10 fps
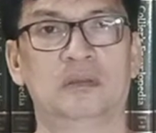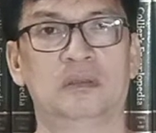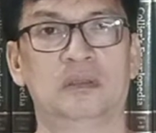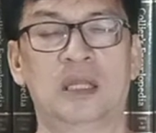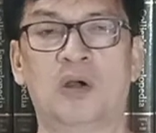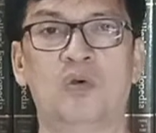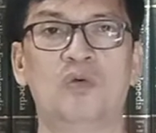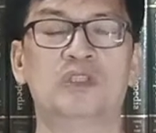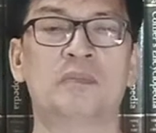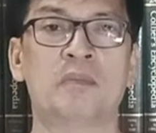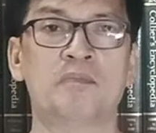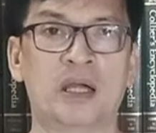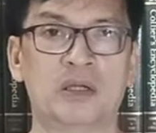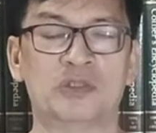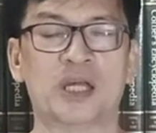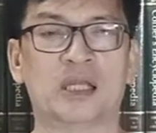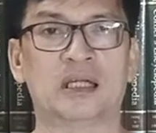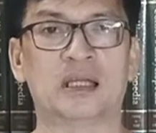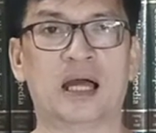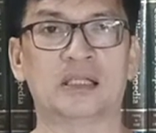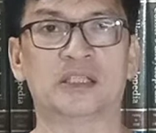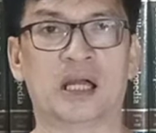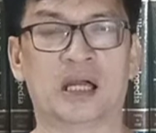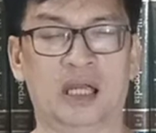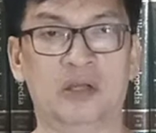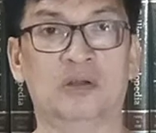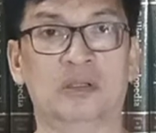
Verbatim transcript: Nangungusap ang Panginoon sa ating lahat sa ngayon.